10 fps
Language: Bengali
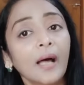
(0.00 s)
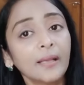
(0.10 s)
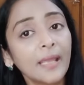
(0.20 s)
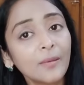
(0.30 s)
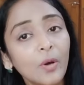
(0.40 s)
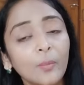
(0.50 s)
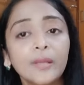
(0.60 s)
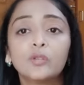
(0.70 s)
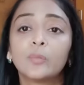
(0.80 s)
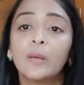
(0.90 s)
আর
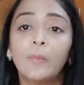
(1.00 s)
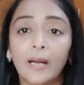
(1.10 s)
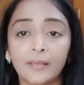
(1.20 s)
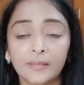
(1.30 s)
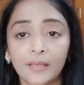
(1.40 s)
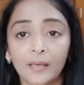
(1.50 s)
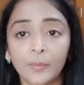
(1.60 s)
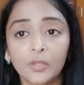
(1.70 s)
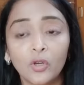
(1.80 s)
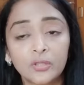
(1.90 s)
এইভাবেই তোমরা বাড়াতে
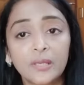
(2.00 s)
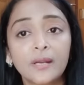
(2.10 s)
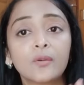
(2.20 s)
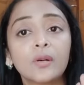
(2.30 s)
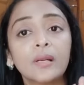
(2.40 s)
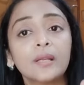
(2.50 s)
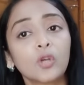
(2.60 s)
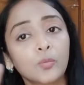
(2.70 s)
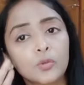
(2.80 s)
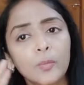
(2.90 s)
থাকবে দশ দিনের করলে
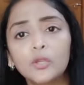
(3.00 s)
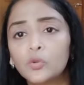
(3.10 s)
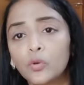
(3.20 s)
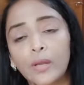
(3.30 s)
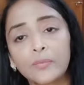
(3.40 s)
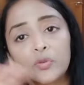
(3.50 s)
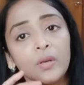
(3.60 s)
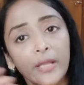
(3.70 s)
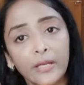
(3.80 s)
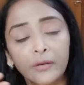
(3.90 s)
সবসময় দুটো ক্যাপসুল
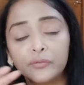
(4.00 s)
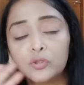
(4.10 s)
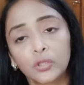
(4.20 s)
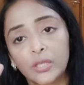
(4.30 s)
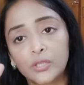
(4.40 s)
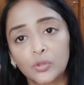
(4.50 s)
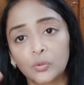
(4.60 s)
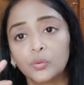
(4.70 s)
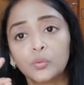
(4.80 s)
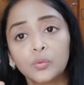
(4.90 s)
এনাফ যথেষ্ট
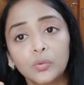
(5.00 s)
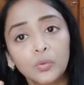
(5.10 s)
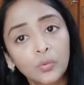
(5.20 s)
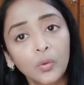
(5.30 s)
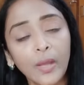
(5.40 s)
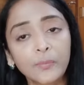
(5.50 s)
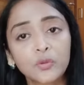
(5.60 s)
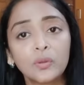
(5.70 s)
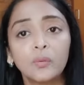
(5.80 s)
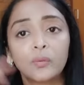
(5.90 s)
দুটো
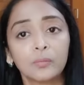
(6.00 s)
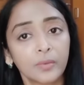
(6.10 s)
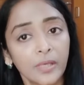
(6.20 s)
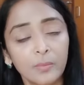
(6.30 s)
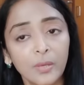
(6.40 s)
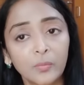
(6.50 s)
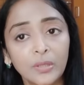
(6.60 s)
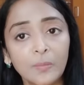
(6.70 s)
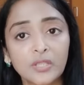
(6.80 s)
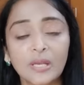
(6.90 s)
ক্যাপসুল ক্রিমের
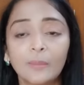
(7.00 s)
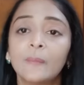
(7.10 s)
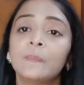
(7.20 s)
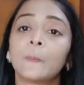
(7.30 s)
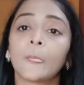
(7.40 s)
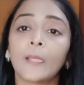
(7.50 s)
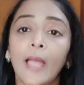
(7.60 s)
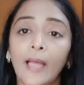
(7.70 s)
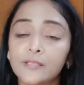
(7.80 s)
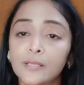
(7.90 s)
মধ্যে মেশাবে
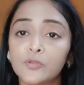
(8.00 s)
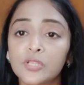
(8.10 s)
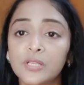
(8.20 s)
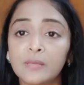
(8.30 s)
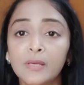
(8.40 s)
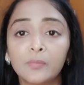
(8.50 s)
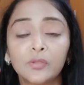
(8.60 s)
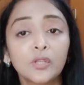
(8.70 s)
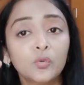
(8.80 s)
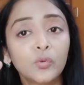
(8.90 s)
এক চামচ ক্রিমের
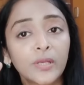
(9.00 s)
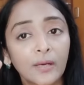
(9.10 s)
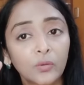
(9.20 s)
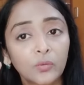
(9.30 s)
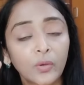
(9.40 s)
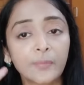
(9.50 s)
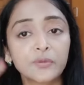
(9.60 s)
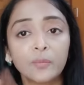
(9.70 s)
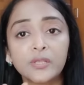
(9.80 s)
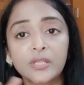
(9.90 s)
মধ্যে দুই দুটো
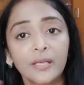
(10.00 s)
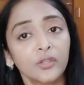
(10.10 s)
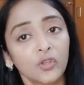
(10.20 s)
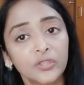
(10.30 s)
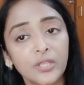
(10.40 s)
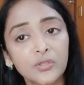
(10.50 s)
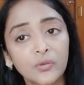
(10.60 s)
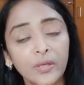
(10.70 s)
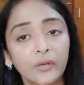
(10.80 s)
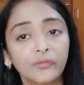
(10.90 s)
ক্যাপসুল মেশালে দশ দিনের
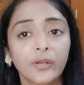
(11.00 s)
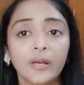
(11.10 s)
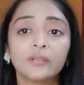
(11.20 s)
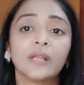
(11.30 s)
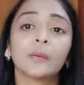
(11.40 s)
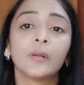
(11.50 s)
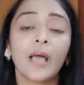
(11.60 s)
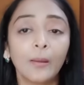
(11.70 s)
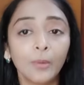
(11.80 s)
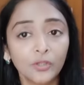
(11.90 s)
জন্য এনাফ হয়ে গেল তারপরে
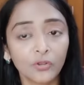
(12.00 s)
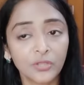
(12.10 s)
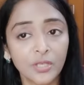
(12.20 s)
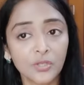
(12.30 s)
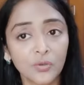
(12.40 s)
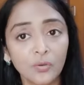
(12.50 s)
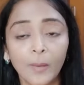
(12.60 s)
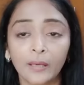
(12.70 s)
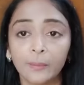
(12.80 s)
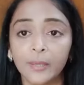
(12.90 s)
আবার দশ দিনের জন্য
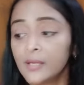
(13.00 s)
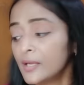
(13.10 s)
বানাবে